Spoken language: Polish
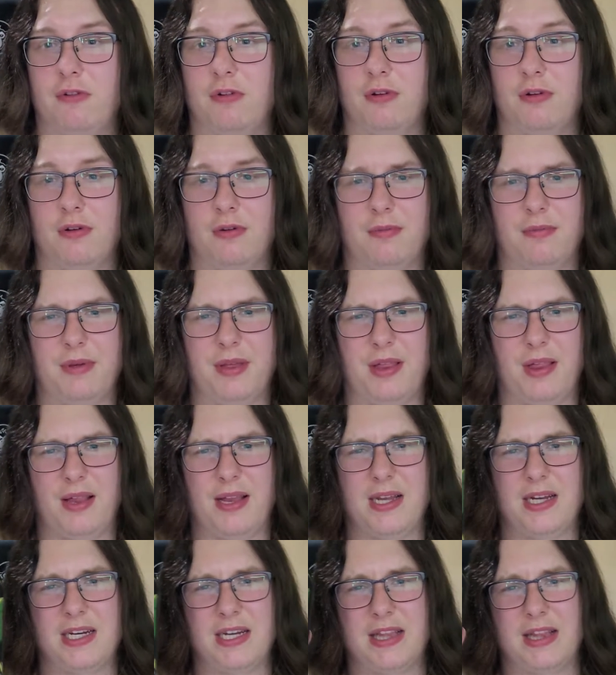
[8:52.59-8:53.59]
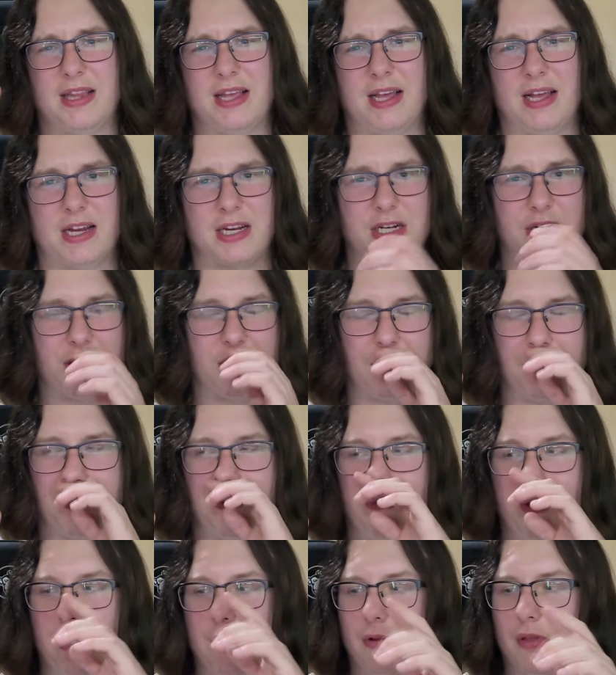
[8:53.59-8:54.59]
No myślę, że tak, że to by
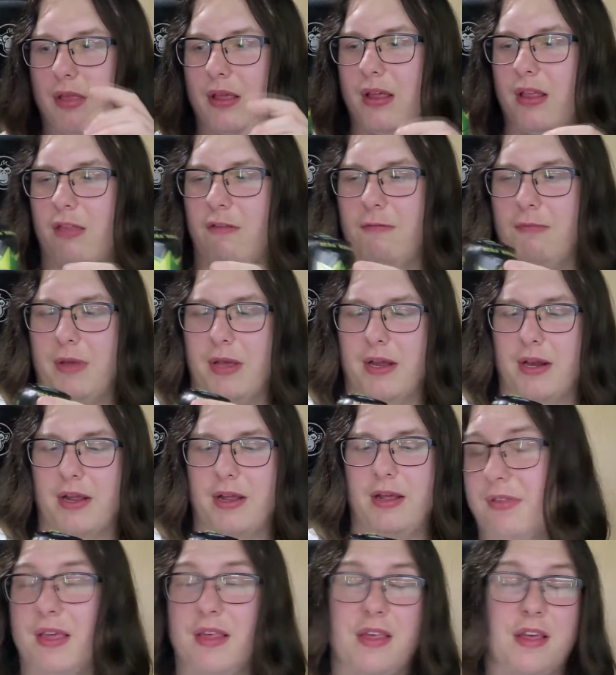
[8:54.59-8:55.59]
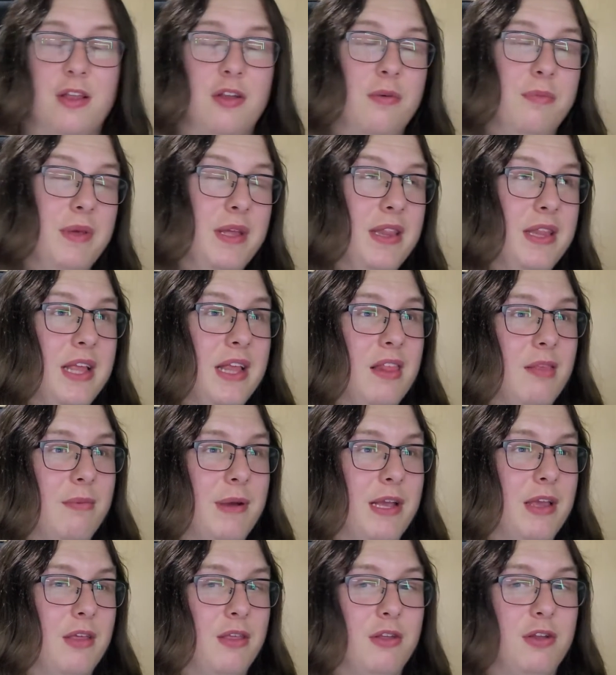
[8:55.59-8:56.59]
miało sens w miarę. W sensie, no mi ten
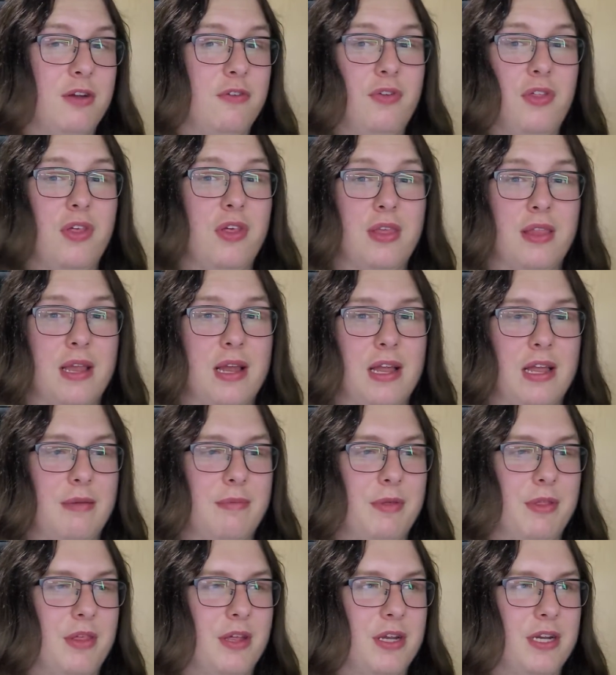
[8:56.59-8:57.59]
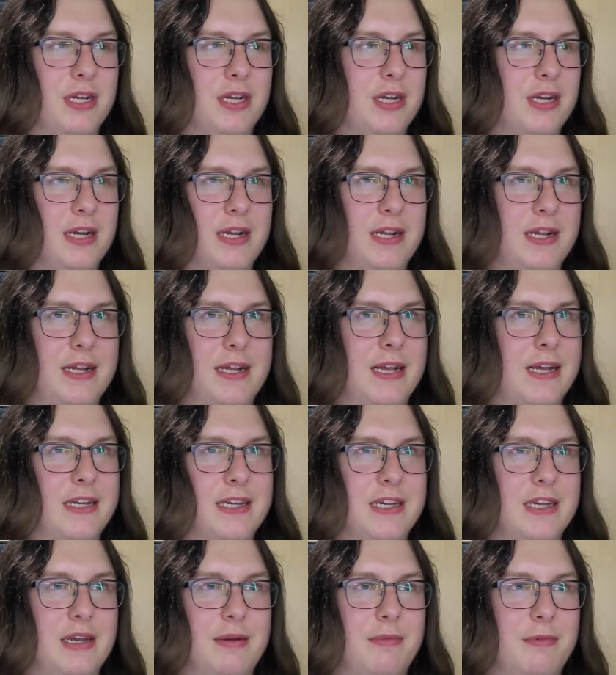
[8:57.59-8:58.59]
smak jest oczywiście znany, myślę, że
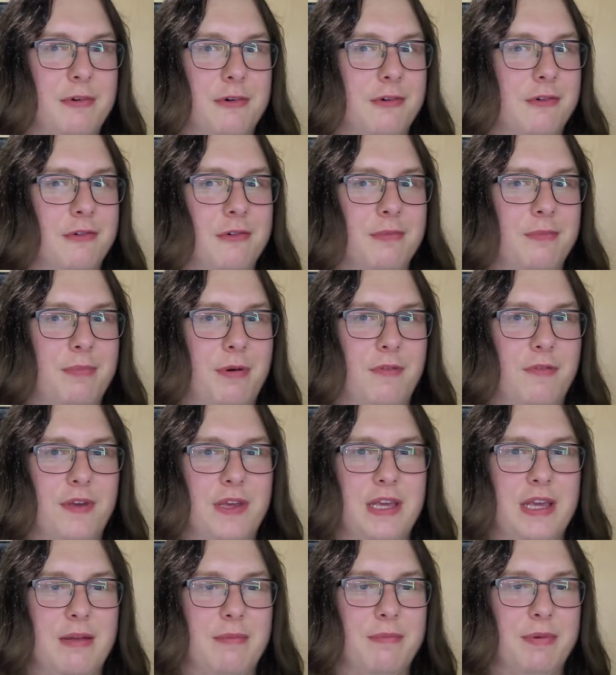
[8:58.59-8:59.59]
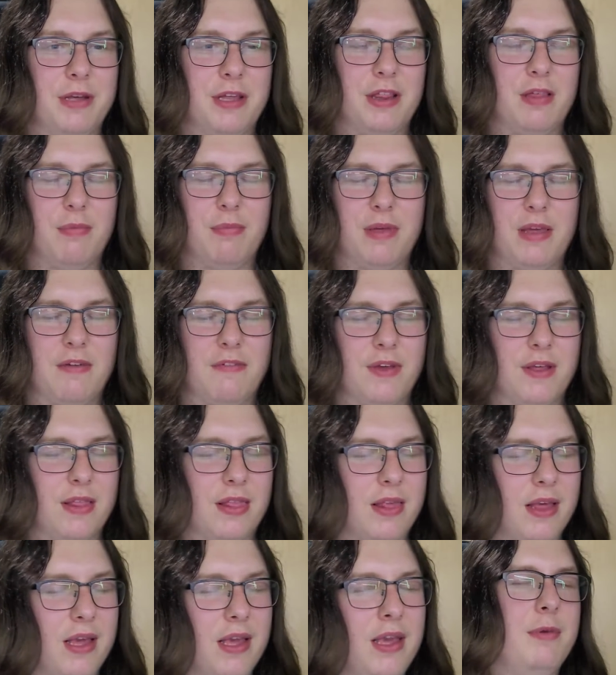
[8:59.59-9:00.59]
każdemu powinien być mniej
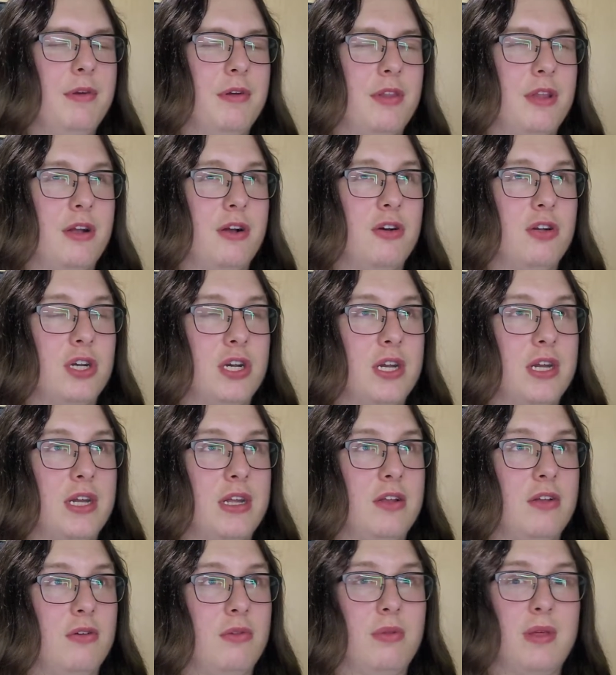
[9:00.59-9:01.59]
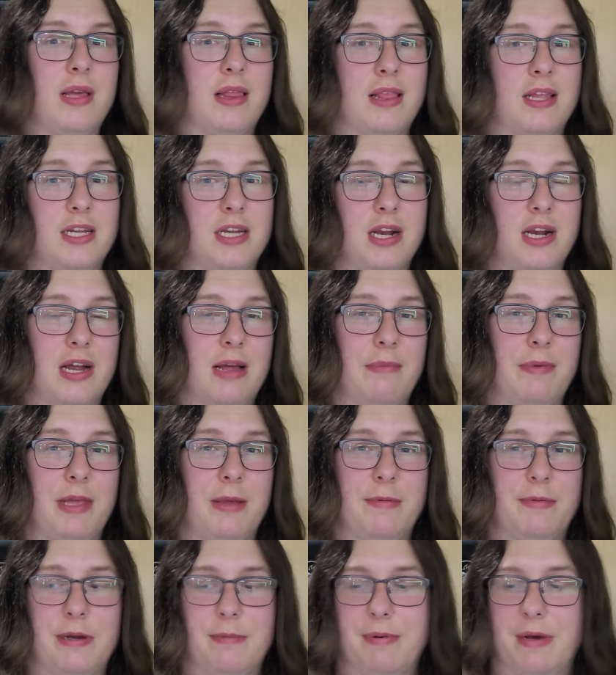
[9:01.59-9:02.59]
więcej. Mimo tego, że no, ja za żelkami
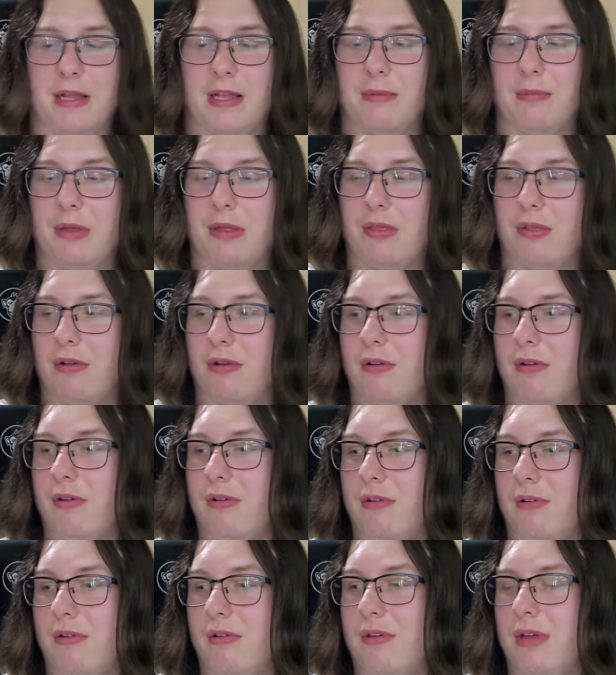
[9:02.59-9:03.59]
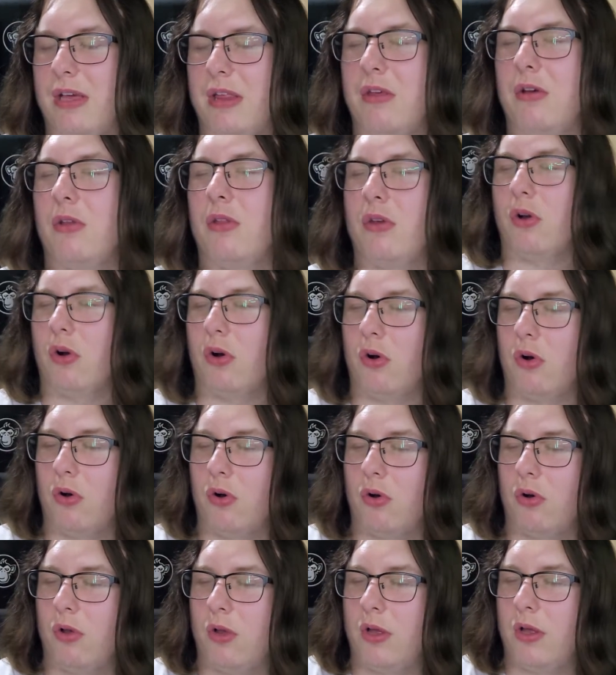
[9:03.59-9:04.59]
nie przepadam. Jest to, jeśli
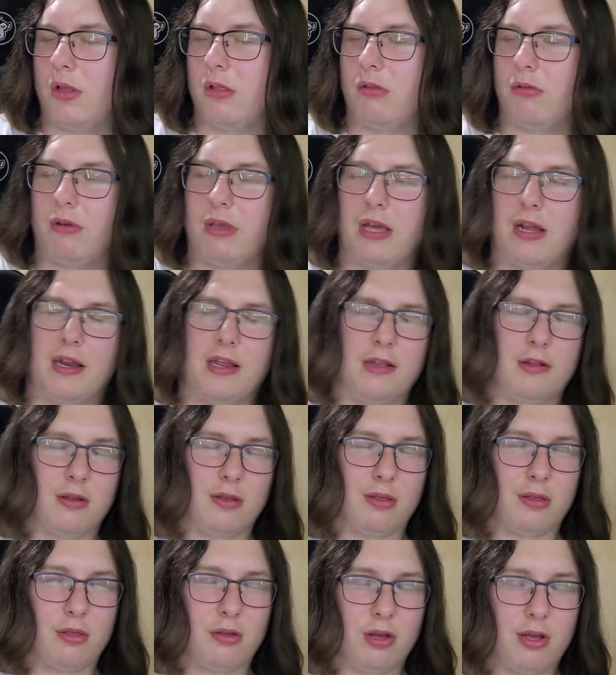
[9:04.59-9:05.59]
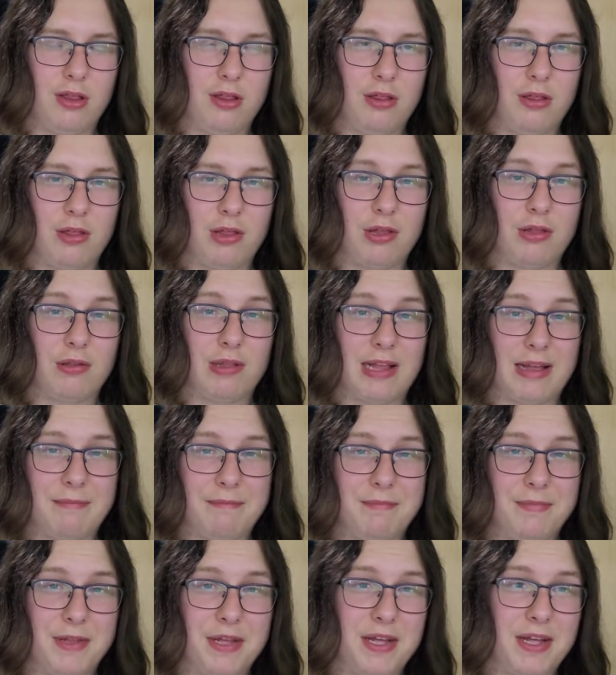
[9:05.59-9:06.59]
o cukierki, to jest to gdzieś to
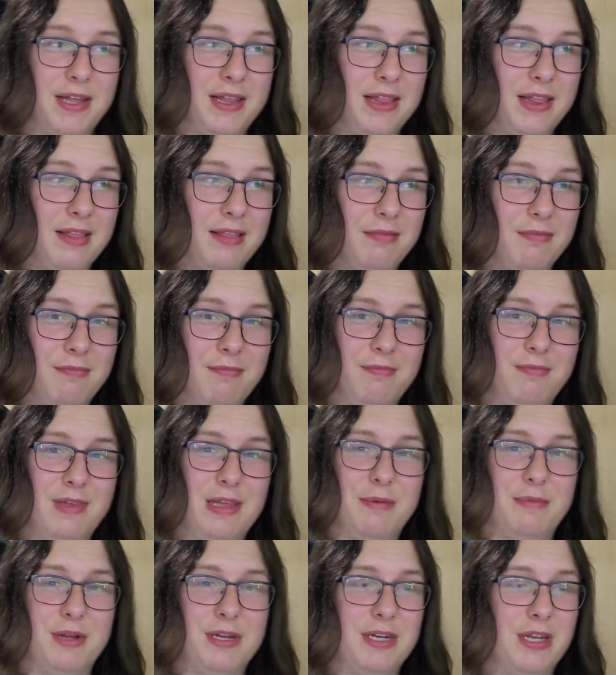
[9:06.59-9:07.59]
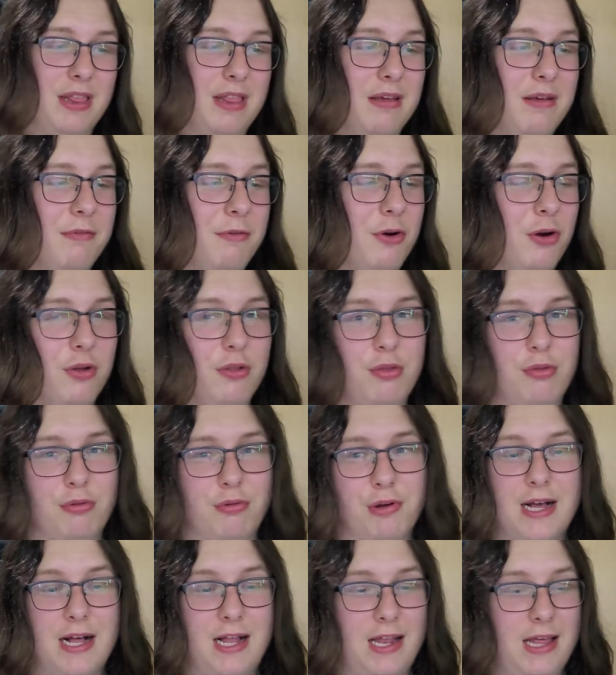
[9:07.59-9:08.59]
tam na niemalże samym
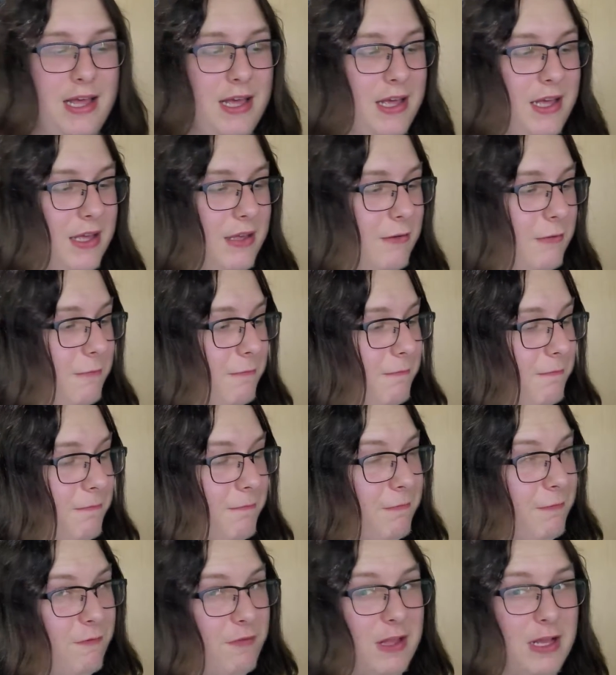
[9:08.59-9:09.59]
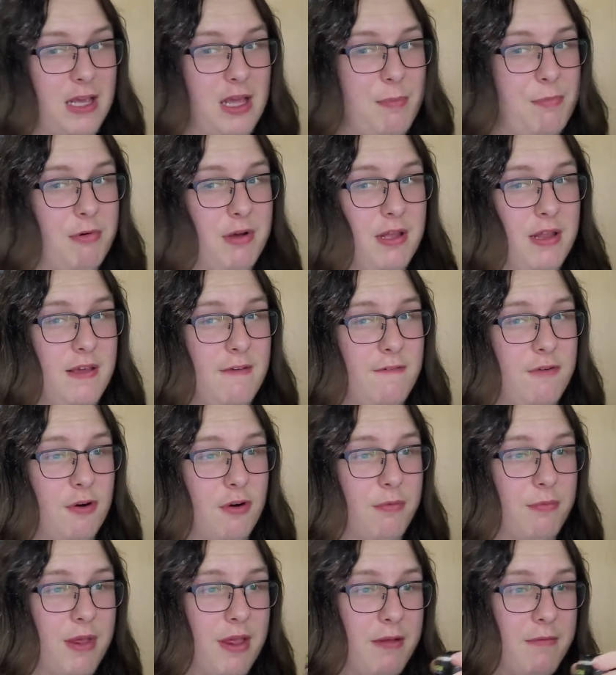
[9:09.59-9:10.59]
końcu, ale w takiej płynnej
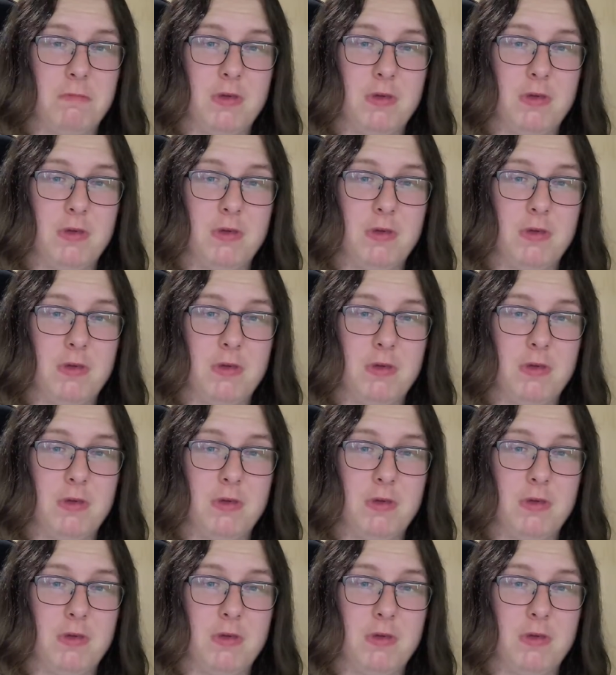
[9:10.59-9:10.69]
formie?